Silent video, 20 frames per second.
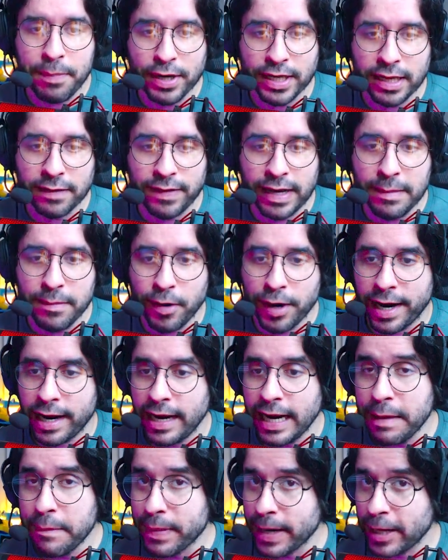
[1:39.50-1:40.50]
e a porta vai
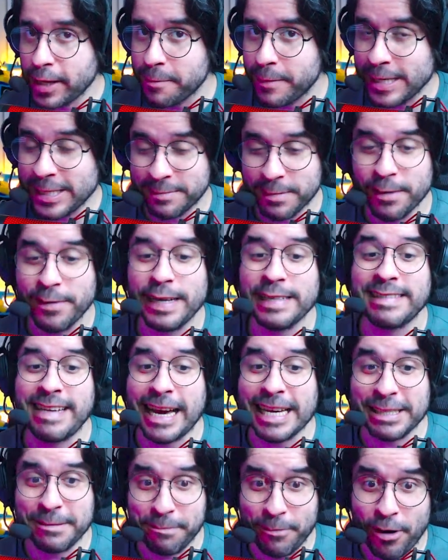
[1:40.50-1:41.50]
embora. Lembrando mais uma
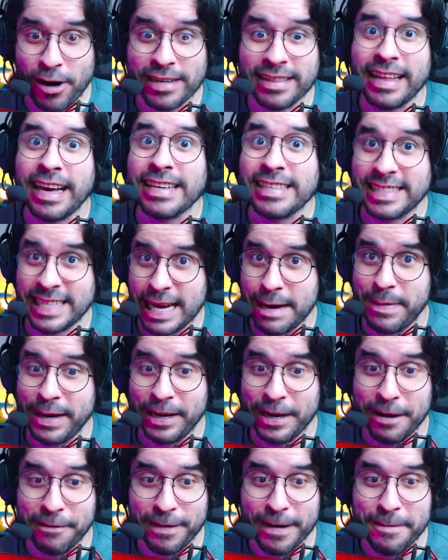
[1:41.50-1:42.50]
vez que que as portas
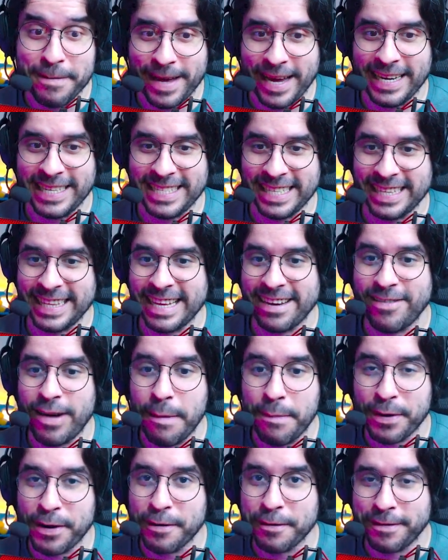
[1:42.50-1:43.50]
abrem novamente.
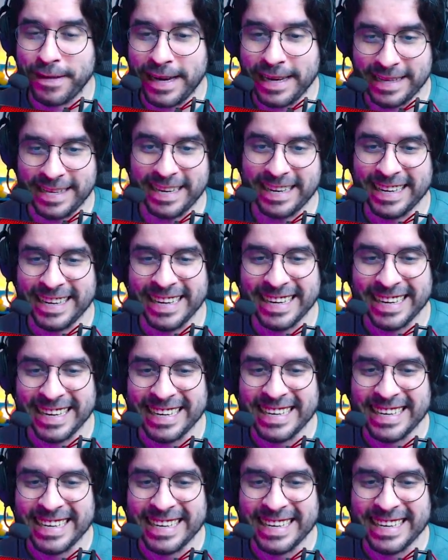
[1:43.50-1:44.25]
Então aproveita,